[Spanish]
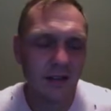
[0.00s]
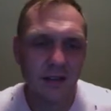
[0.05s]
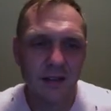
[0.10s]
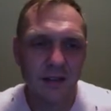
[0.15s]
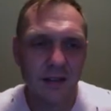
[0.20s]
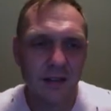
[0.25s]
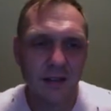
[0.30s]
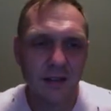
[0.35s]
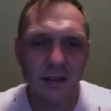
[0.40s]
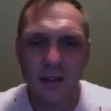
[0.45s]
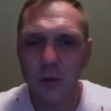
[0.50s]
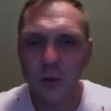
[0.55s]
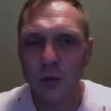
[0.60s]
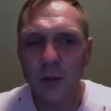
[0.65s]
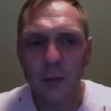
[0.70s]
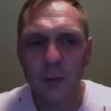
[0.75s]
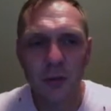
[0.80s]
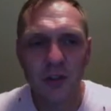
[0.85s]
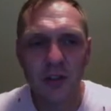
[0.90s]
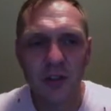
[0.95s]
eh, ninguna
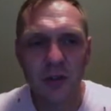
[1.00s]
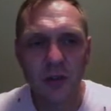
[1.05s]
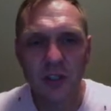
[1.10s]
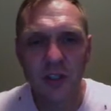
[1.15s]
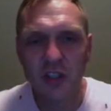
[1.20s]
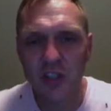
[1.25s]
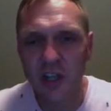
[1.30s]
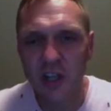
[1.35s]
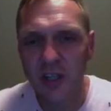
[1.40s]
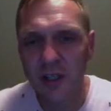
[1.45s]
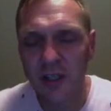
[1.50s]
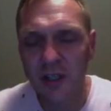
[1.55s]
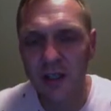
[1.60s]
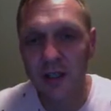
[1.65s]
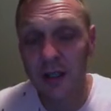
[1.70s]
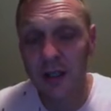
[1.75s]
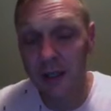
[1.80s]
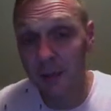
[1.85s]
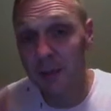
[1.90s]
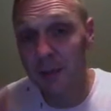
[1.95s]
posición en Chainlink.
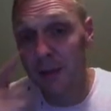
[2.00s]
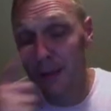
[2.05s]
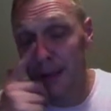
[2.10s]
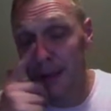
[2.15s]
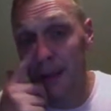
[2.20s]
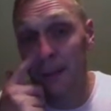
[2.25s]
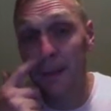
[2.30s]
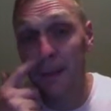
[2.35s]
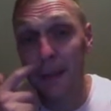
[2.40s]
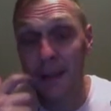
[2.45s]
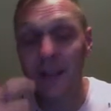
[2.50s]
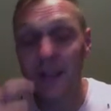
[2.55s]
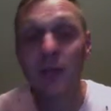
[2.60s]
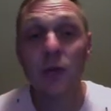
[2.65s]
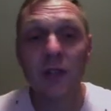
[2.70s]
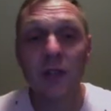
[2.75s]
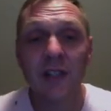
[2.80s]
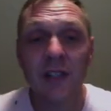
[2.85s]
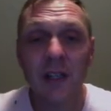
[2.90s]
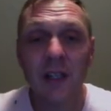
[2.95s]
he perdido
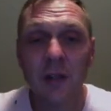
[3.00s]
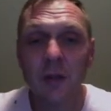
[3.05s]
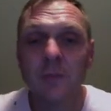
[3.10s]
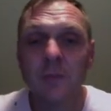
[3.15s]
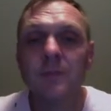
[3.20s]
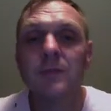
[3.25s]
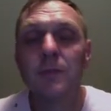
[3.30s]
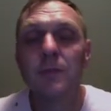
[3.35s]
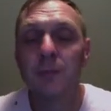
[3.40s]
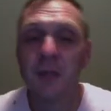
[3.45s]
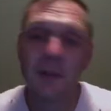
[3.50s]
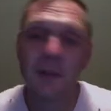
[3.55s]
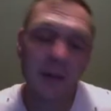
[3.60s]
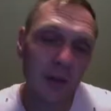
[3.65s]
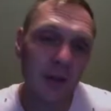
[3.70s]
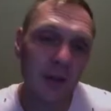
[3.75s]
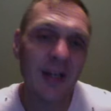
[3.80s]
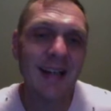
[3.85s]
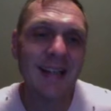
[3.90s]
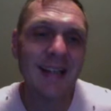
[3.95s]
dinero Primero
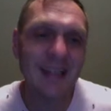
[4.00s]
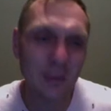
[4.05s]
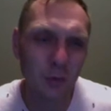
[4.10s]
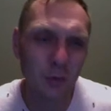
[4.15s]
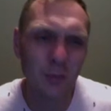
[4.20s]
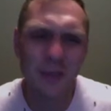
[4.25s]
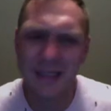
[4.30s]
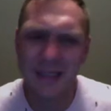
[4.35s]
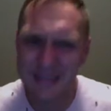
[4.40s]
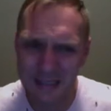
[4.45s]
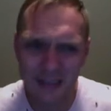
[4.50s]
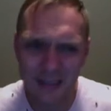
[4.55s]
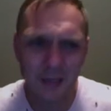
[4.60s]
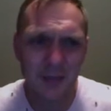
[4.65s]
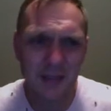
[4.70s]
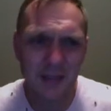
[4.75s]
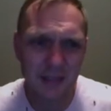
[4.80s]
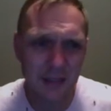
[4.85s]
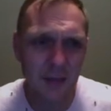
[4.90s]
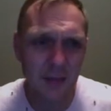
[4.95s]
he ganado bastante,
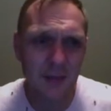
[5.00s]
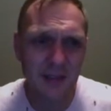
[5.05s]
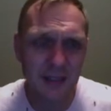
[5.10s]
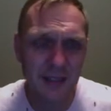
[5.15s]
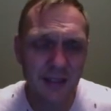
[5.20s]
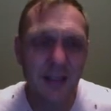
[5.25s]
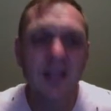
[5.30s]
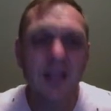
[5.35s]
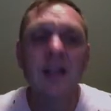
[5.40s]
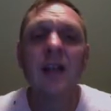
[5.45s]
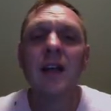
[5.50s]
bastante, bastante.